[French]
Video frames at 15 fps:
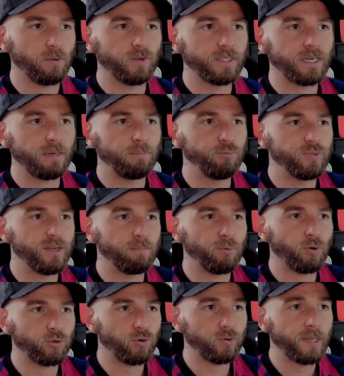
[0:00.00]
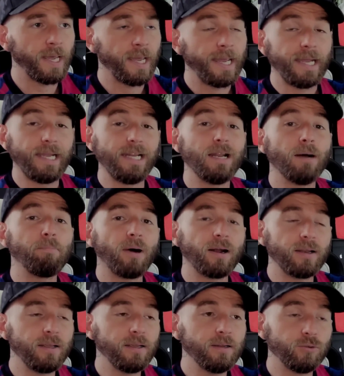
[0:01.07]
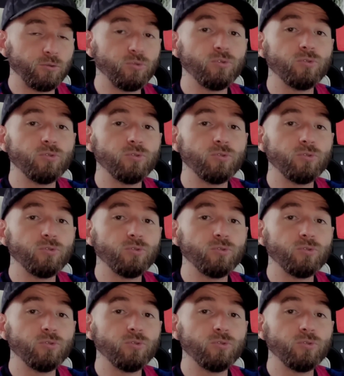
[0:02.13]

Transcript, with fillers: on va dire les plus importantes. Et il a parlé d'une